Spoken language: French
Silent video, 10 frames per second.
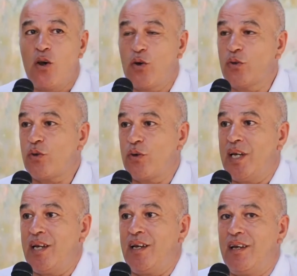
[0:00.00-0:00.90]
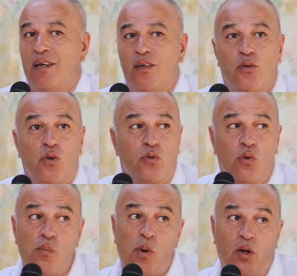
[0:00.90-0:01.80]
quand on a, euh, que
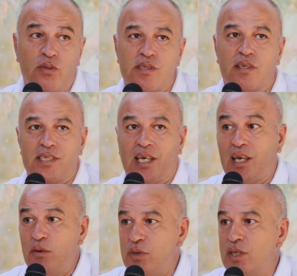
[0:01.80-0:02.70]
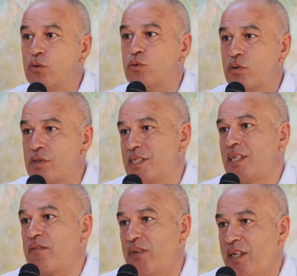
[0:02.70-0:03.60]
tout le monde s'est réuni autour de
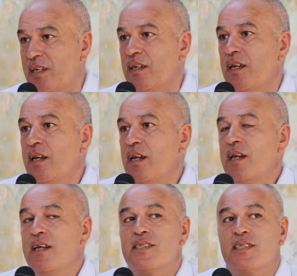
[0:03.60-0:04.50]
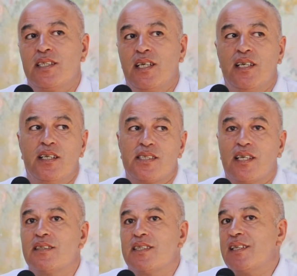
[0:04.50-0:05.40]
cette Afrique.
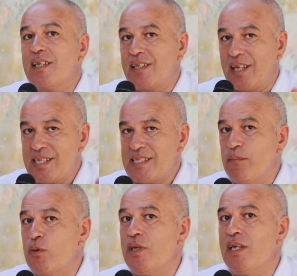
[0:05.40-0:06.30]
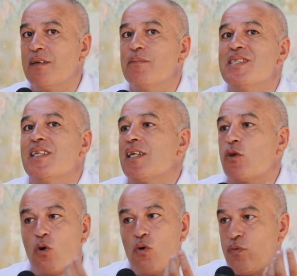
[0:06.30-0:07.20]
C'était très symbolique, mais c'était
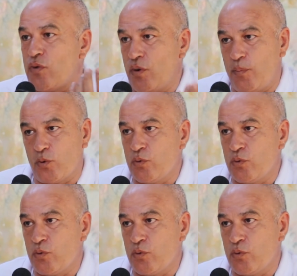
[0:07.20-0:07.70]
trop fort pour